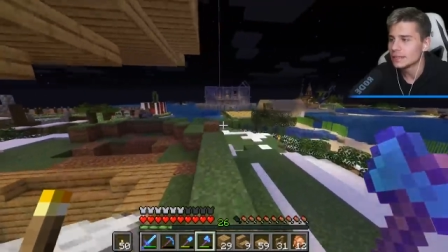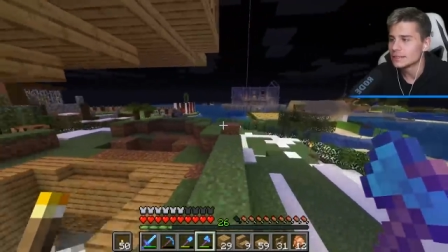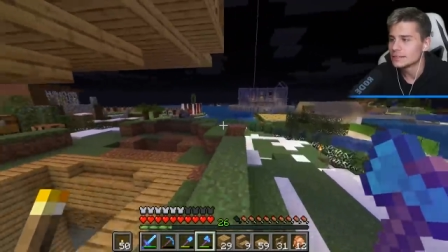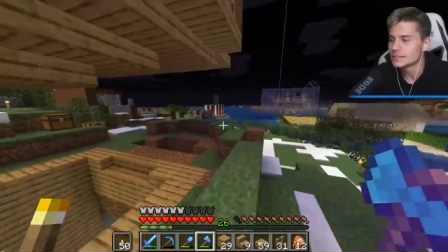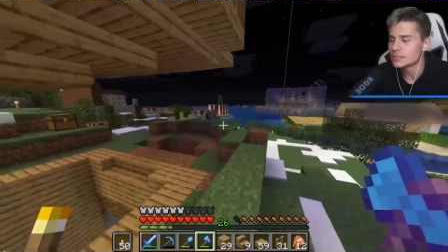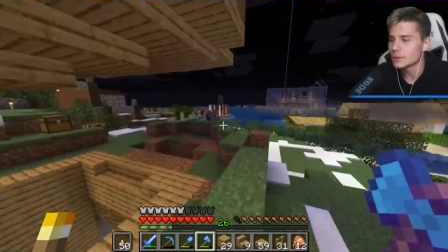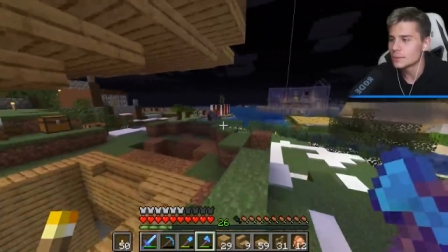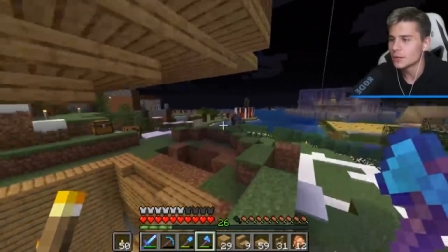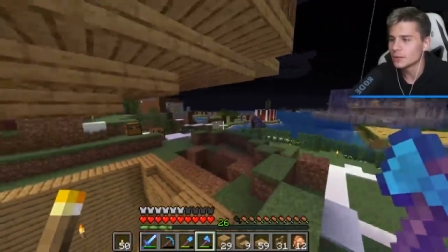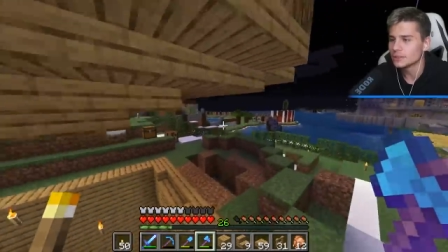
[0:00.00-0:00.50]

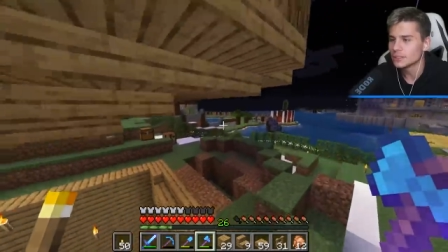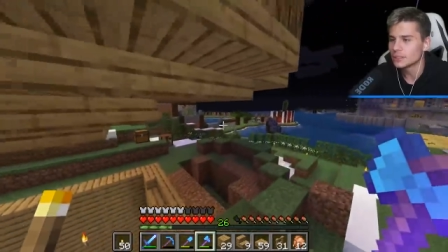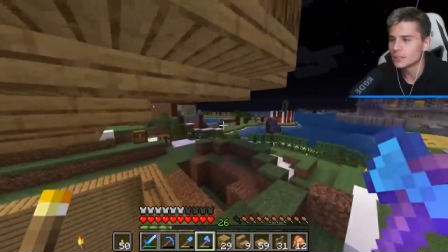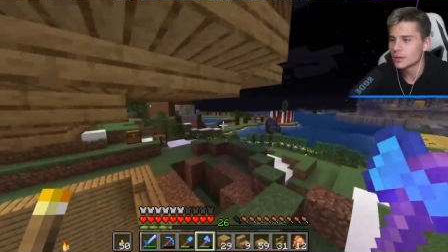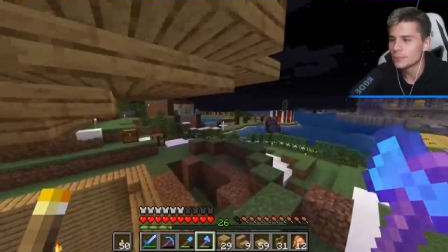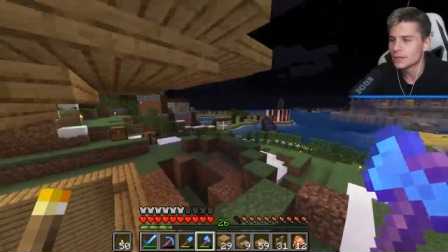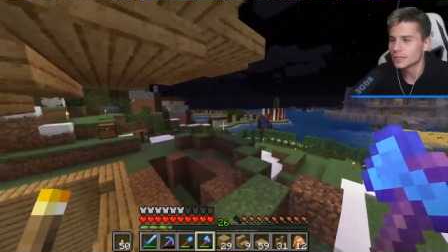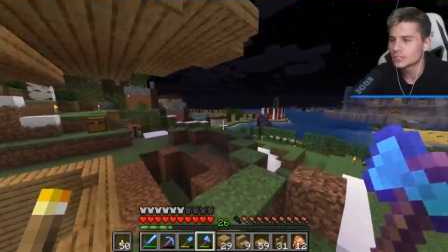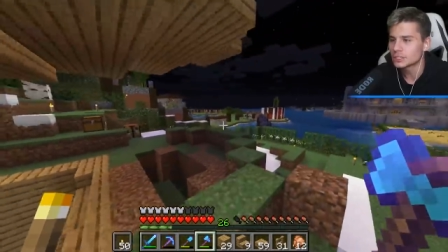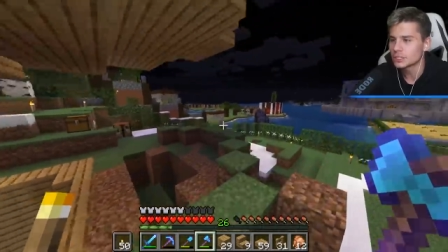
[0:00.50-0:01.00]
zrobiony
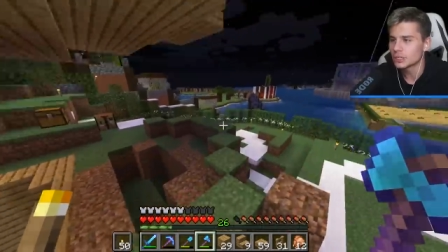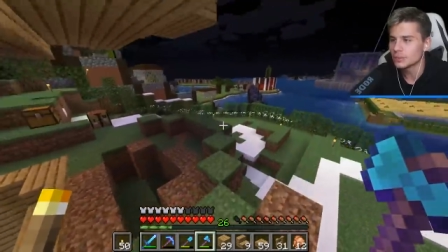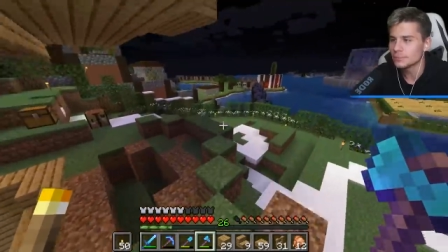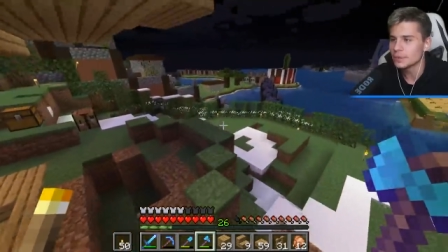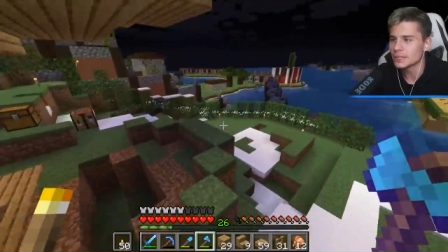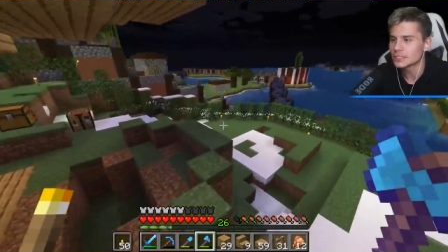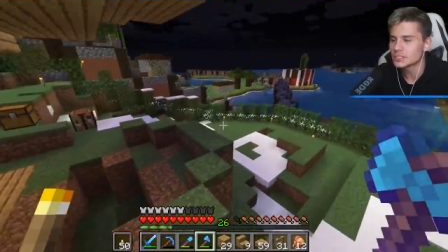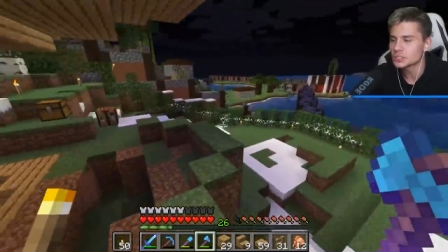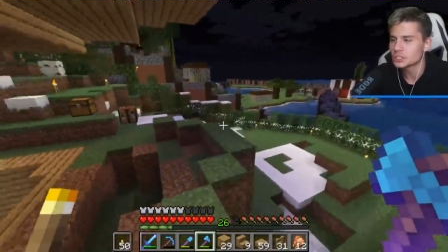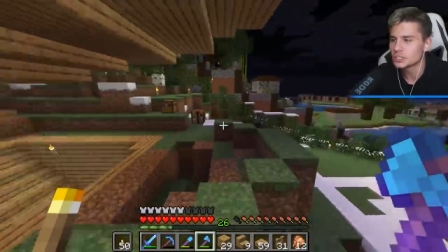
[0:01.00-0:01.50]
domek Czy on
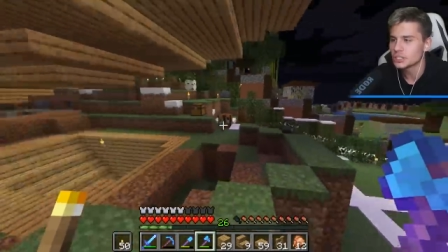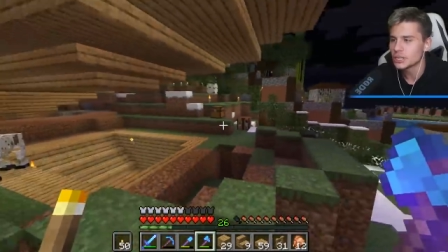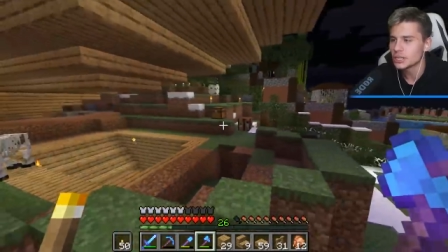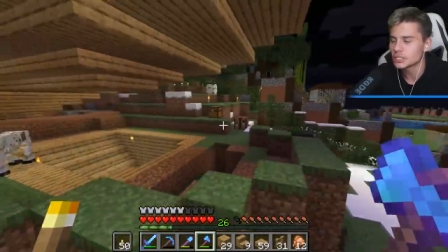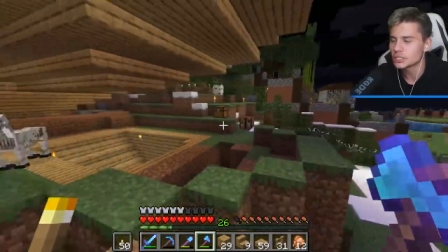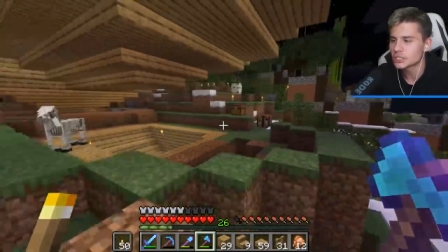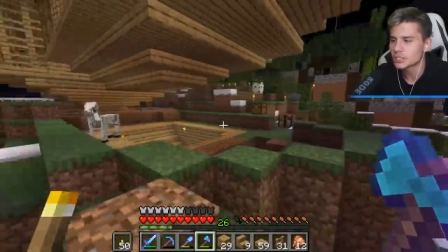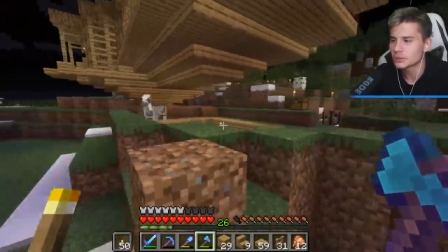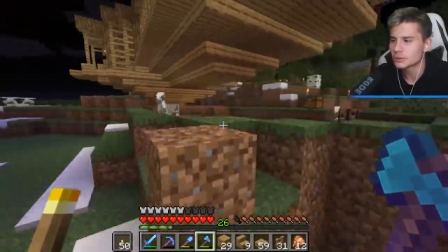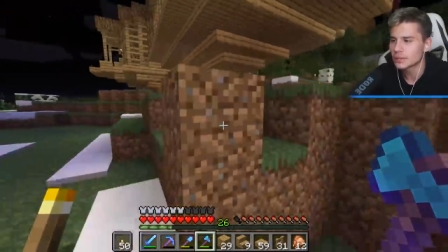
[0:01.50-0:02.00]
ma coś
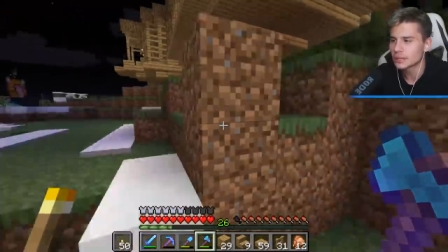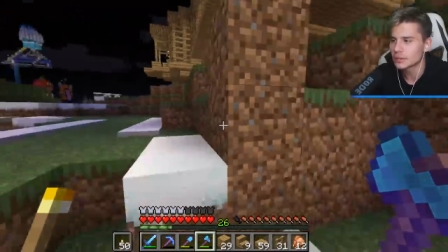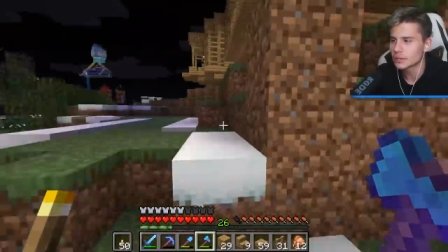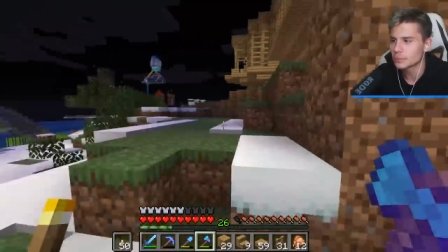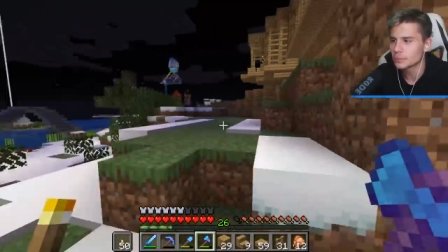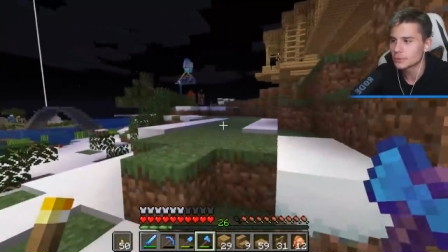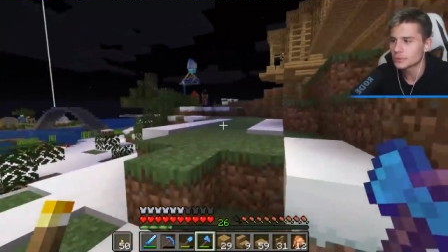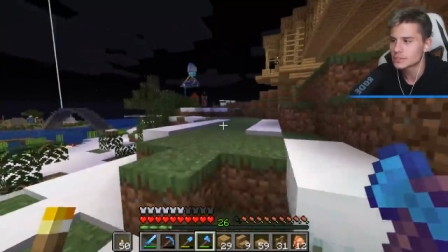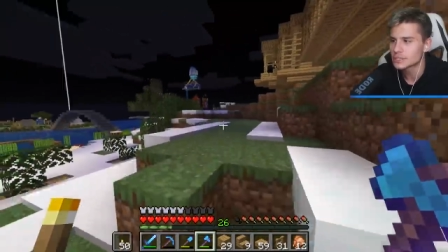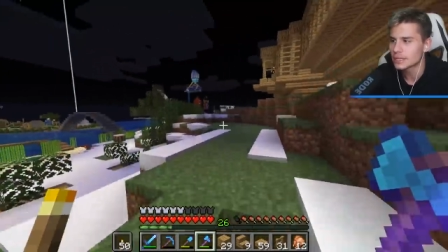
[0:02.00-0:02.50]
jeszcze tutaj do
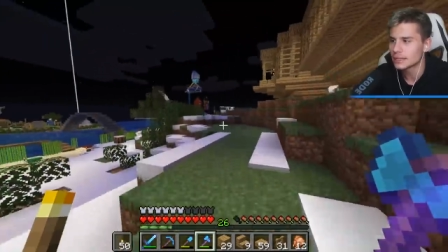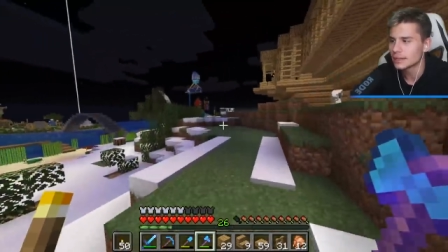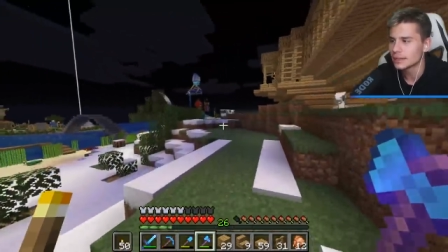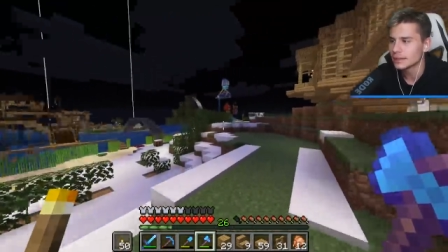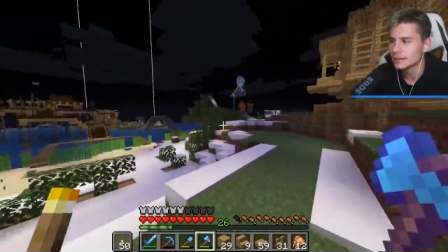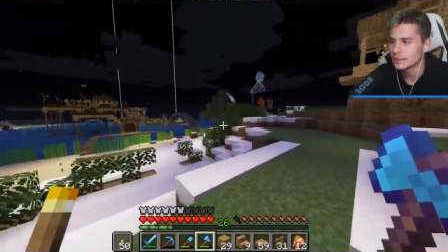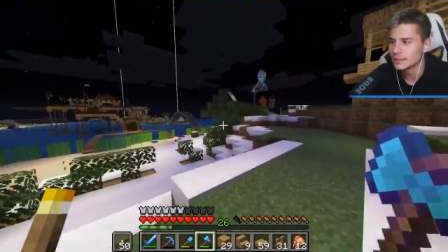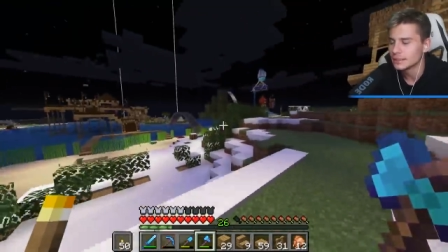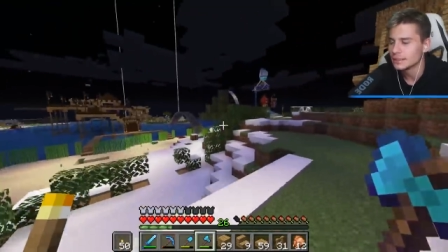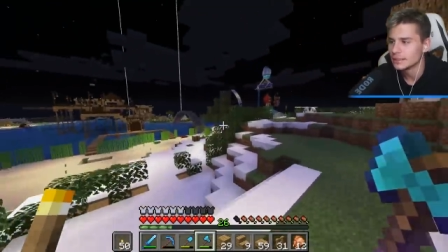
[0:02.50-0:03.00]
obrócenia?